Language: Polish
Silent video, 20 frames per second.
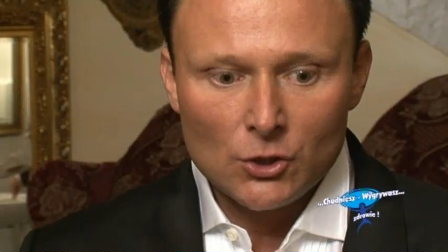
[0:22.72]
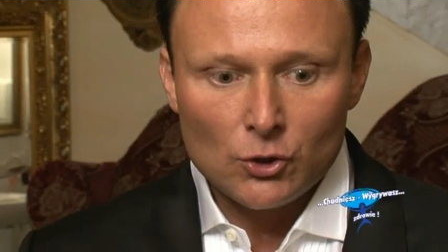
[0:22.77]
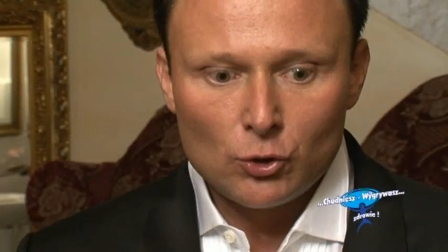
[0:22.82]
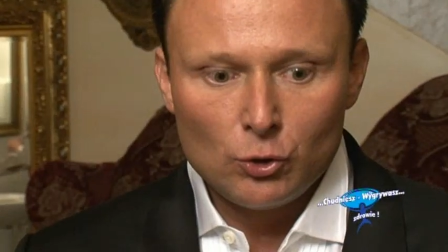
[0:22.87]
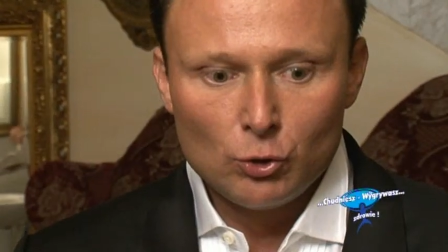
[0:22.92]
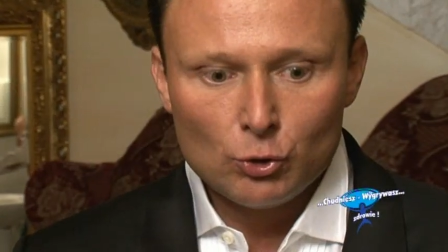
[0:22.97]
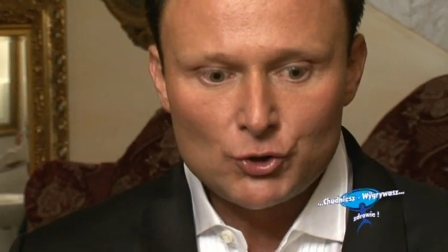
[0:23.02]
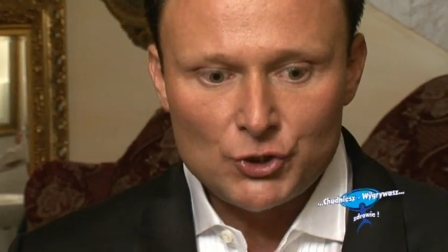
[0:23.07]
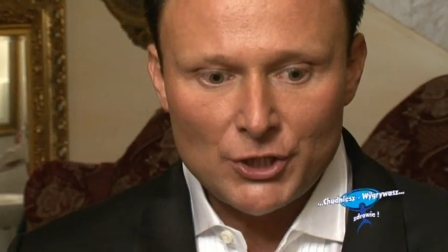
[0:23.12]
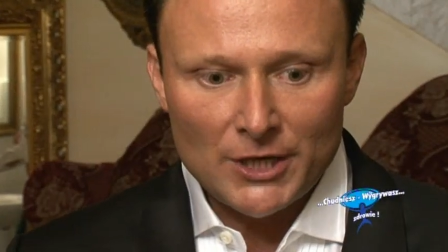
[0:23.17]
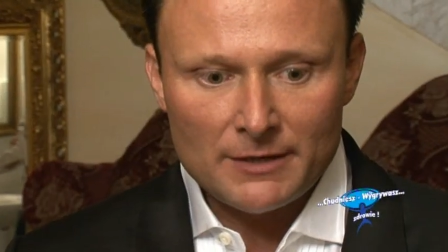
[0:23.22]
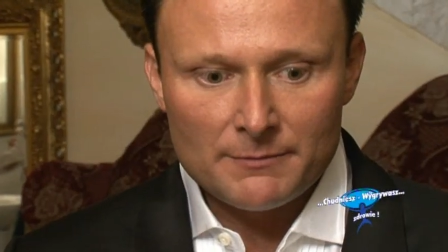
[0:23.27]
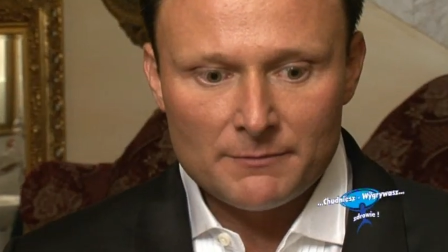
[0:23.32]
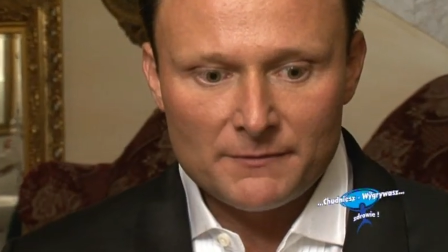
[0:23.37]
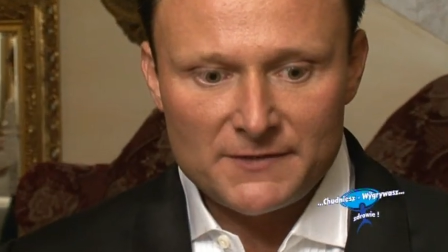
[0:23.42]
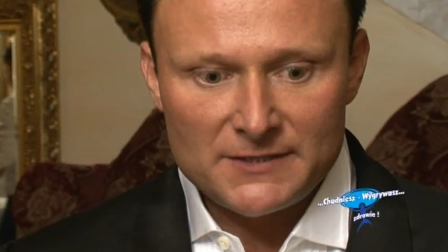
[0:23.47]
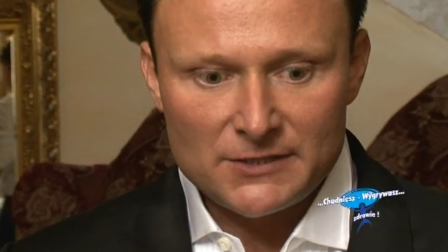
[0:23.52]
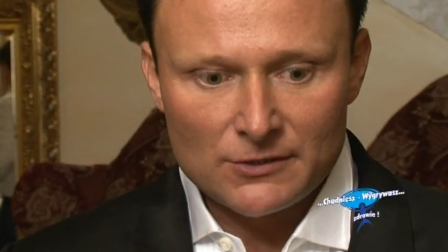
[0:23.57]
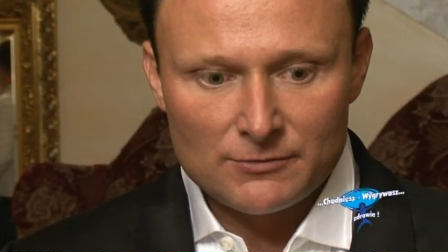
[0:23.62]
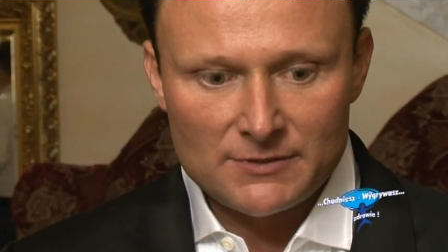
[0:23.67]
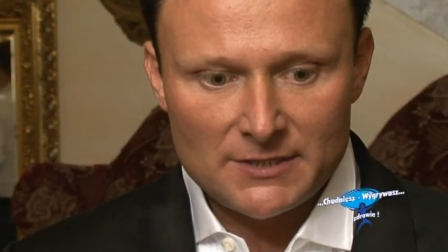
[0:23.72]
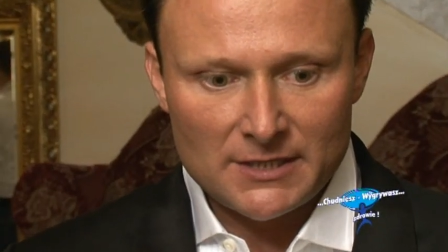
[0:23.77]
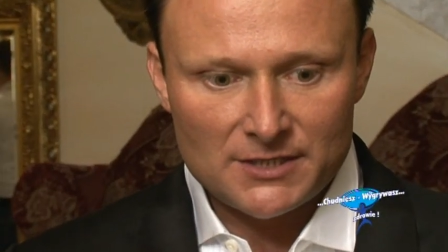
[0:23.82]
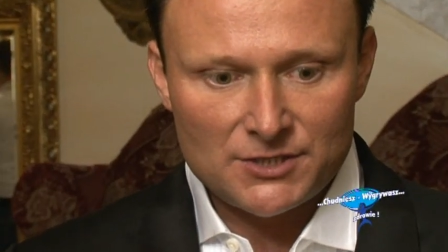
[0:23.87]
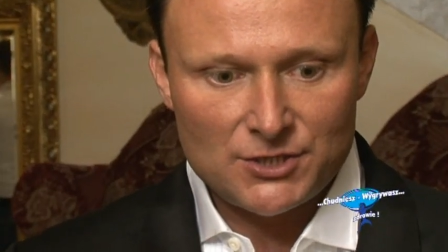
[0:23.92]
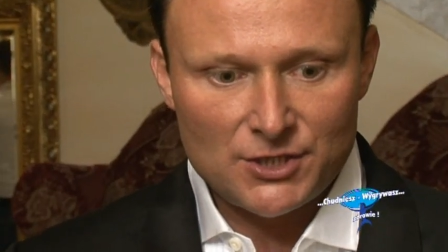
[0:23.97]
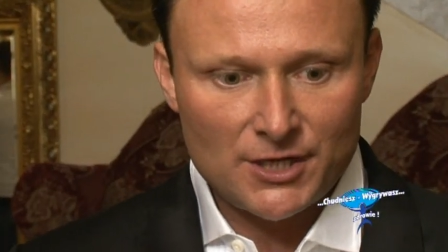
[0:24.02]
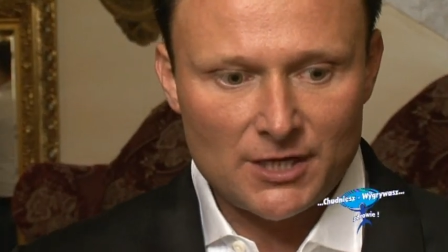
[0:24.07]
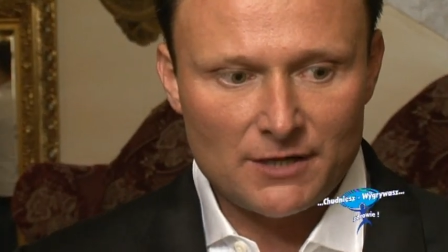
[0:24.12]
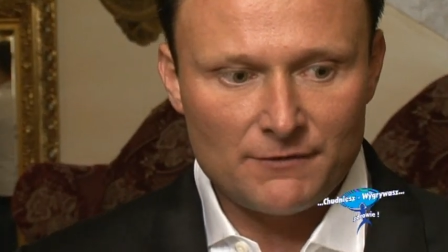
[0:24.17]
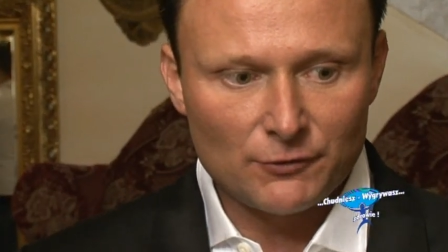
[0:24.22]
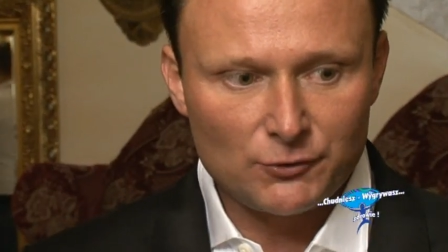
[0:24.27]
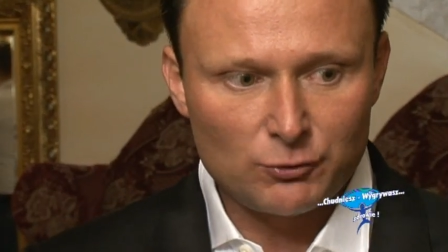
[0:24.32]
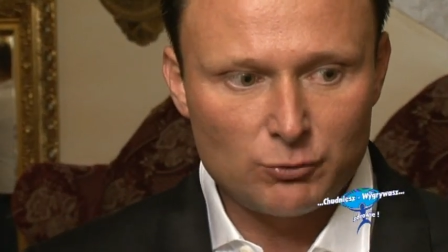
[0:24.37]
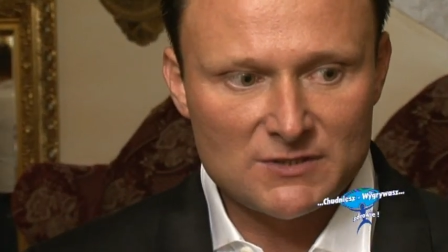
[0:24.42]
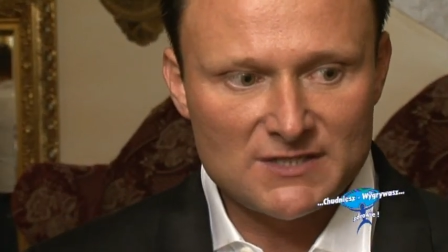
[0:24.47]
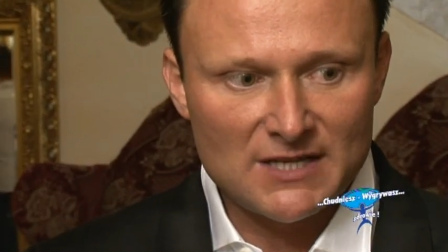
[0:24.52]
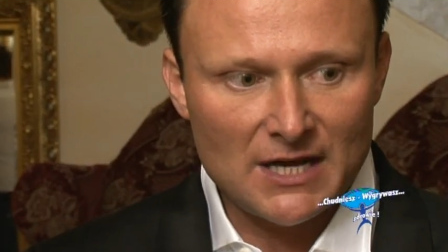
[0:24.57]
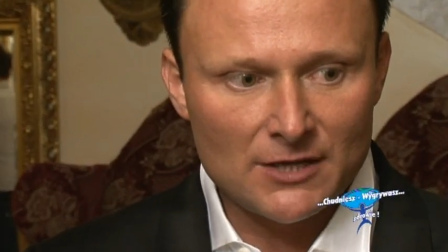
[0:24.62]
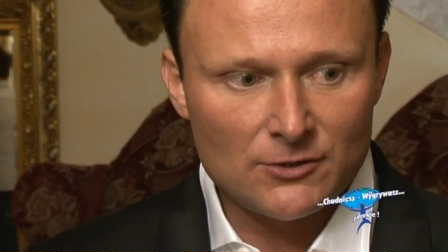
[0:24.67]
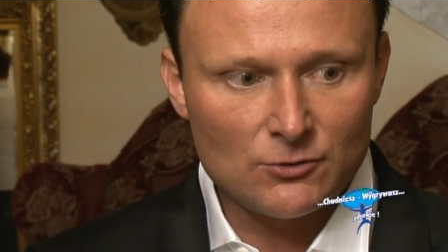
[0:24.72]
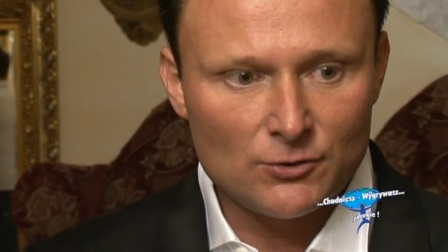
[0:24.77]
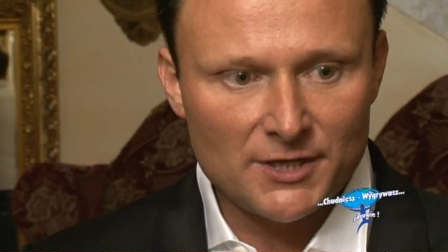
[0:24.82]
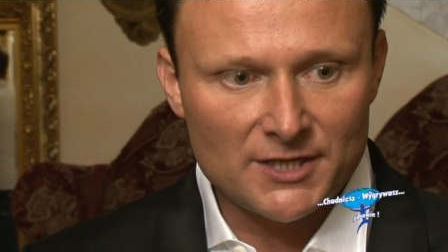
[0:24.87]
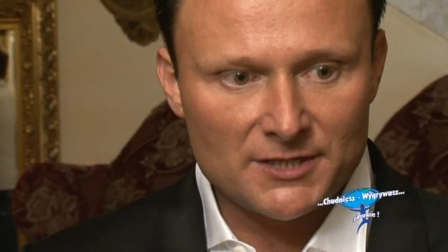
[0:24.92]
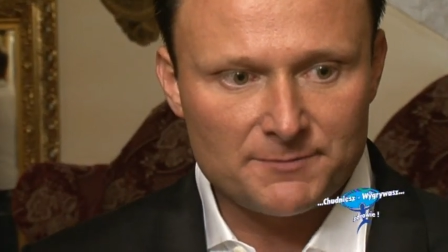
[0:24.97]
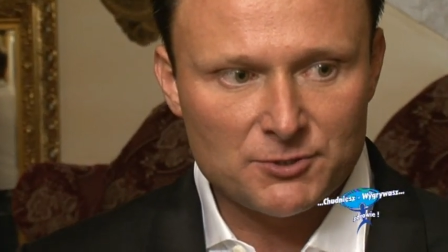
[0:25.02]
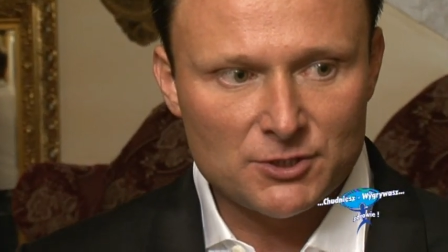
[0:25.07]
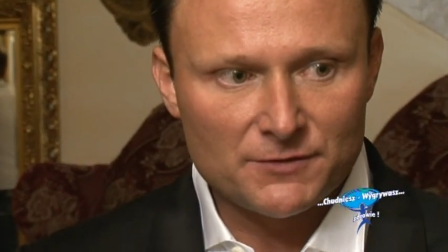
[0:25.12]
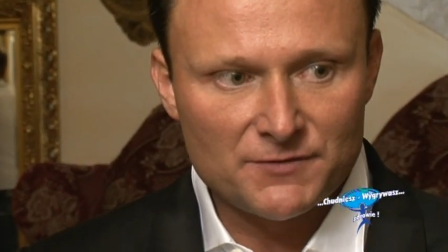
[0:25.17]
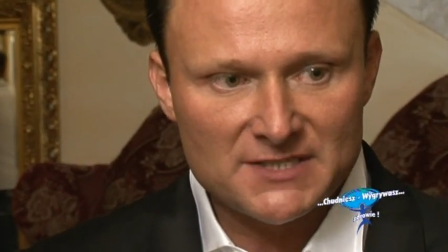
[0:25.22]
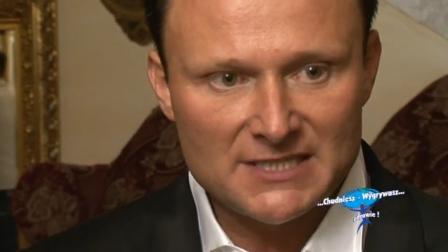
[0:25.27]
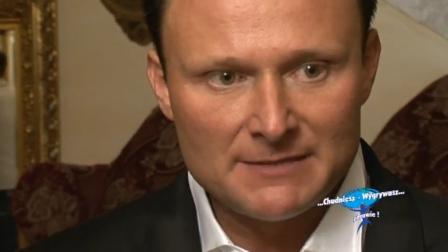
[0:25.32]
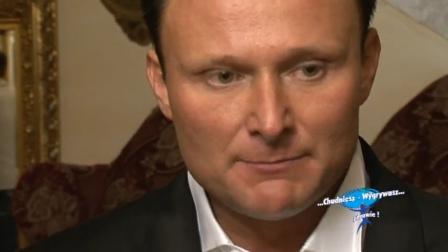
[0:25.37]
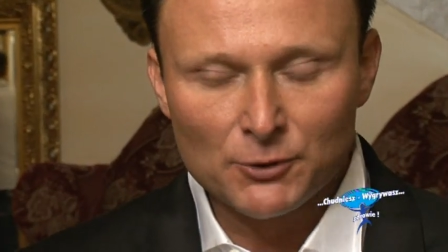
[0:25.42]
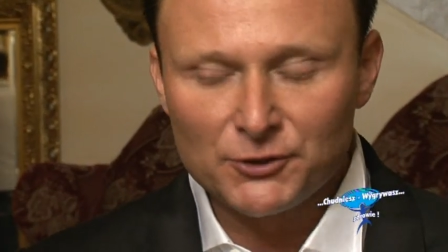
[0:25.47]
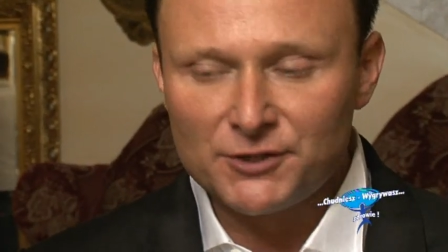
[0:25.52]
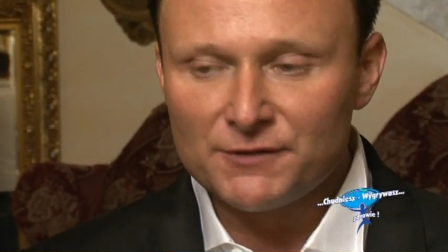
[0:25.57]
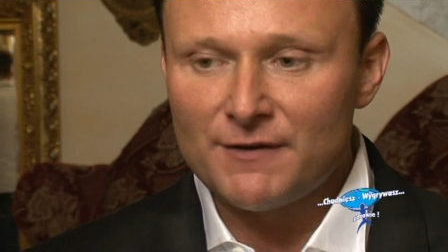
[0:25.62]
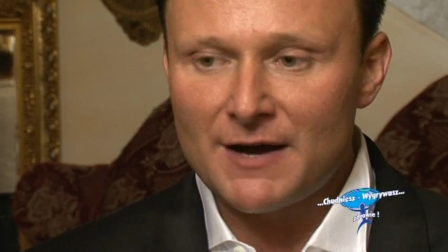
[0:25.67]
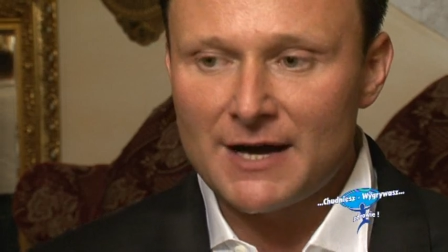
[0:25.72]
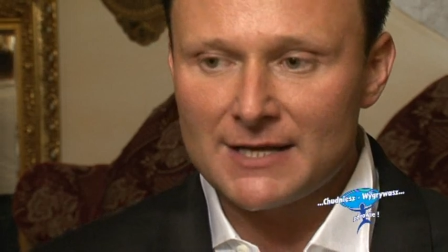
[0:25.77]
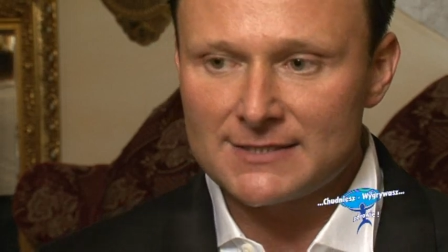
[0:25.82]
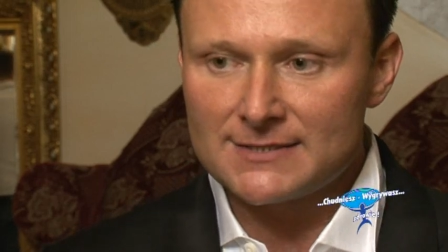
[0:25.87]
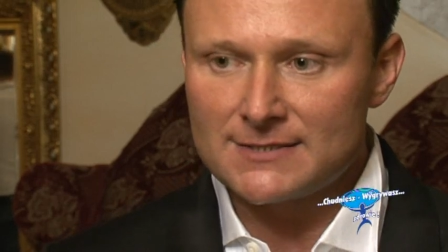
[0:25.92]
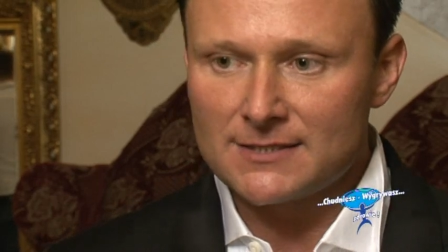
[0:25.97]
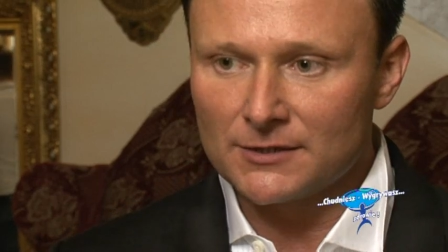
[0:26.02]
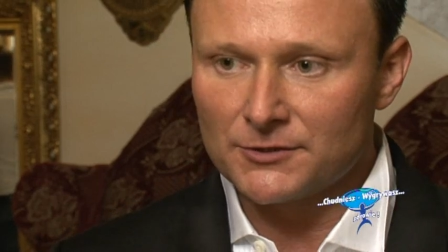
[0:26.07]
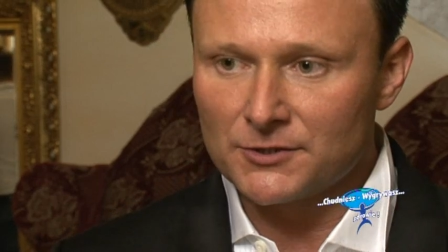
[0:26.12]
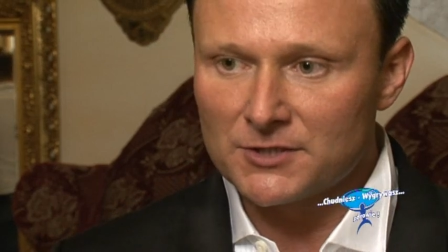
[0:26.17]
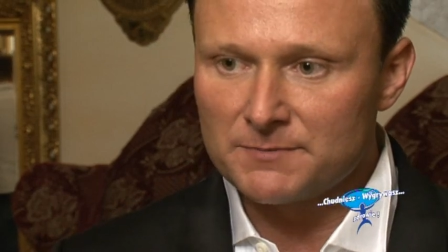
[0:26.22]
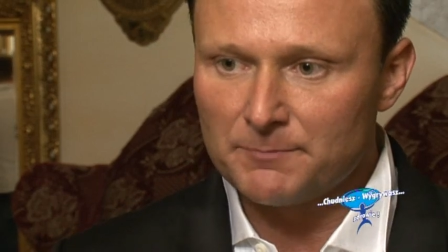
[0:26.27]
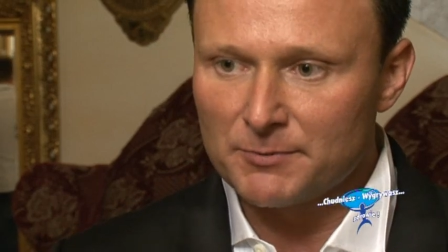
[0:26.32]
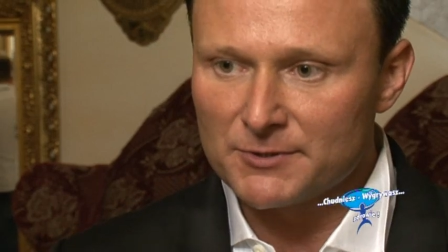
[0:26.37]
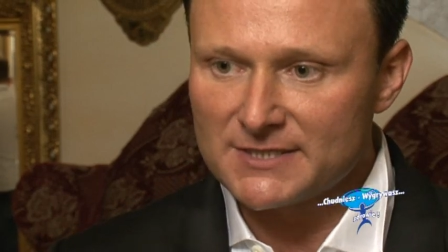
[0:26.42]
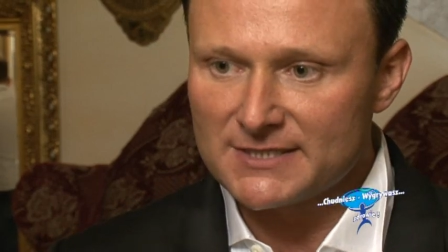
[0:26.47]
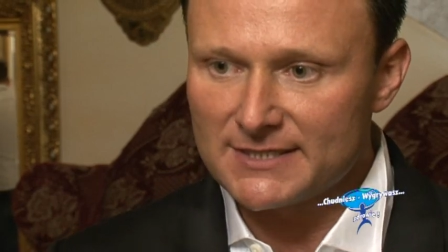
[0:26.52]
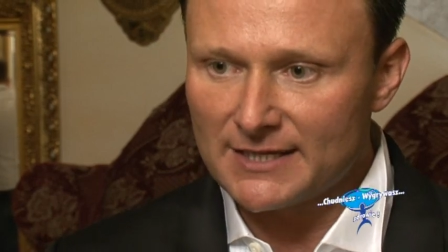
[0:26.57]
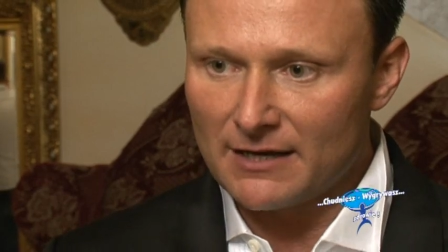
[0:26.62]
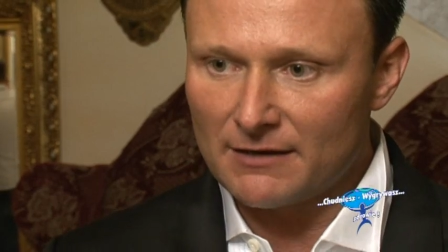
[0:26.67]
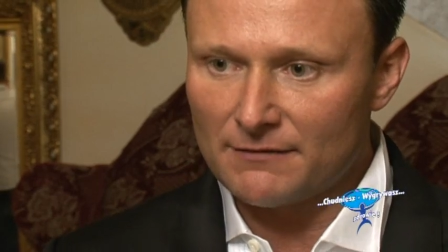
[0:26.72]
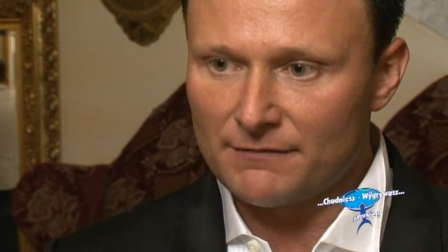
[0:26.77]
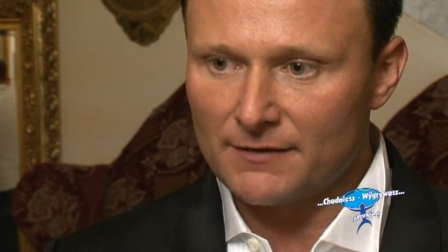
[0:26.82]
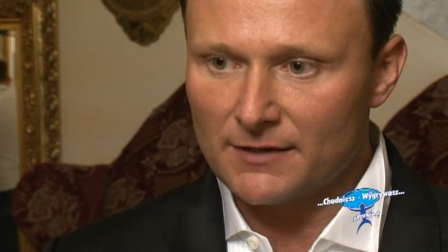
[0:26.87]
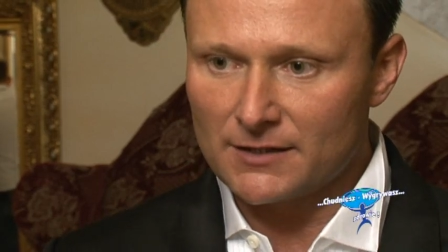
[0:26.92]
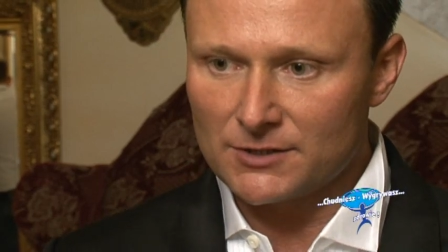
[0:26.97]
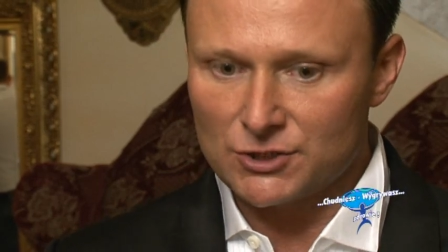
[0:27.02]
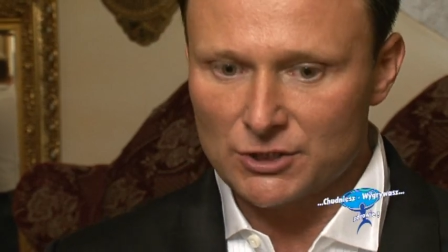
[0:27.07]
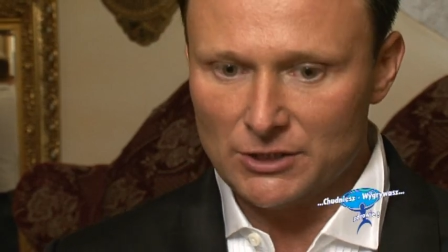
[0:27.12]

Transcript: Kluczem w sukcesie w odchudzaniu jest przede wszystkim motywacja, to jest podstawa,